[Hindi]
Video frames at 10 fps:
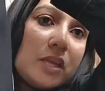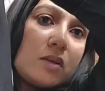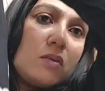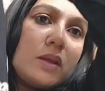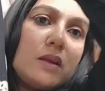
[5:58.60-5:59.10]

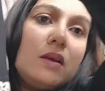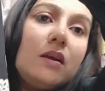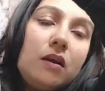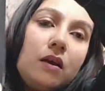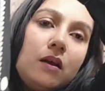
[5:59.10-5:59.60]
देखोगे ना
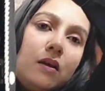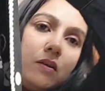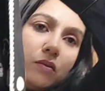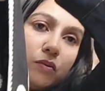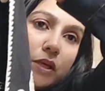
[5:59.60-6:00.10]

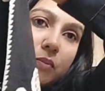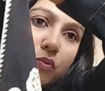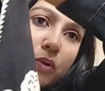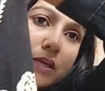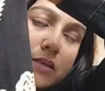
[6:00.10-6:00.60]
तो ये
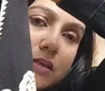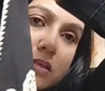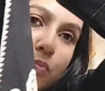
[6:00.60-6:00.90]
पूरा इस तरह से